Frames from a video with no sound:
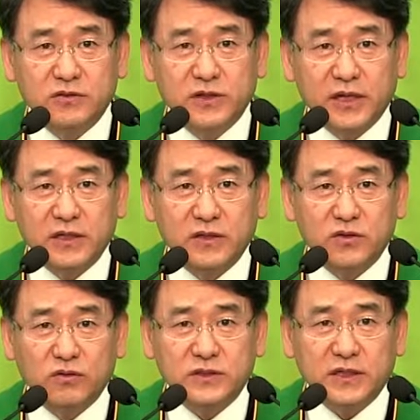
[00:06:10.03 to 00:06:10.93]
에덴
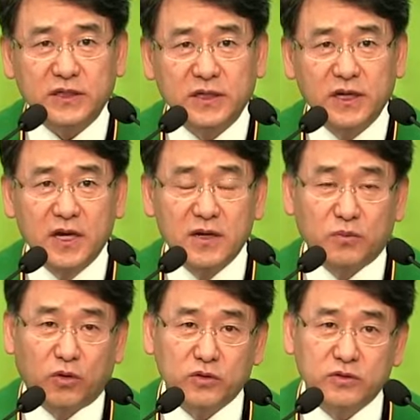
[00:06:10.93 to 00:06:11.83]
동산에
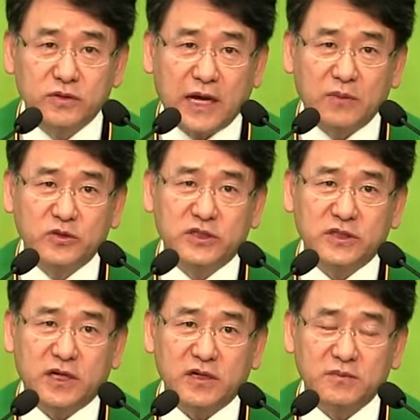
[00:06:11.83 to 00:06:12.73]
모든 나무
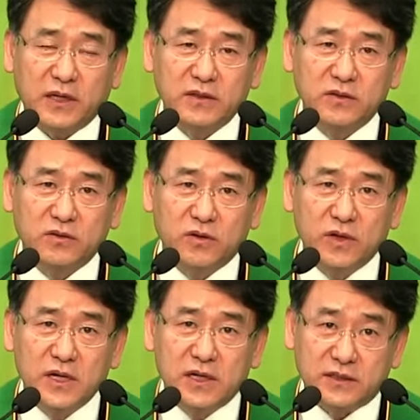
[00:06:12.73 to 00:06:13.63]
실가를 만들고
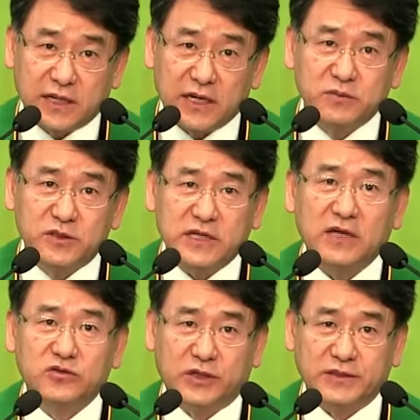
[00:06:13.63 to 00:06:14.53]
사람을
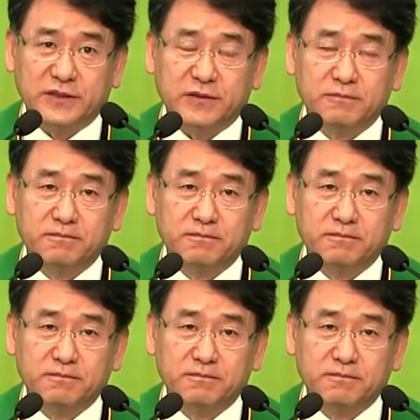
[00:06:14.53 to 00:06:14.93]
창조하세요.